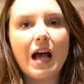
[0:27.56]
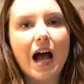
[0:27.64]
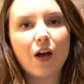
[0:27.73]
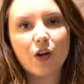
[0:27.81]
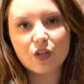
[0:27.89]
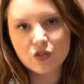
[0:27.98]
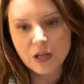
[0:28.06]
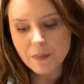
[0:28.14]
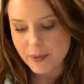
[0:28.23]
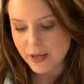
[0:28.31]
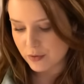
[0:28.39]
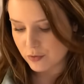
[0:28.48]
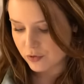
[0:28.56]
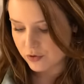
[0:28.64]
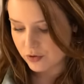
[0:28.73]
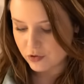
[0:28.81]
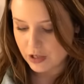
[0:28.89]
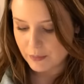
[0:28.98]
Agora os
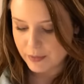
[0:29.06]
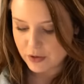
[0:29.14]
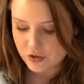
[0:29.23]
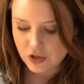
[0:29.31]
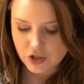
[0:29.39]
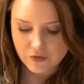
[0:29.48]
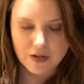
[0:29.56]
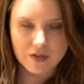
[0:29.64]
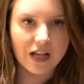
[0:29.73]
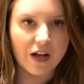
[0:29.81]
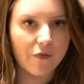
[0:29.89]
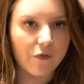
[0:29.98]
temperos. Os temperos a gente vai usar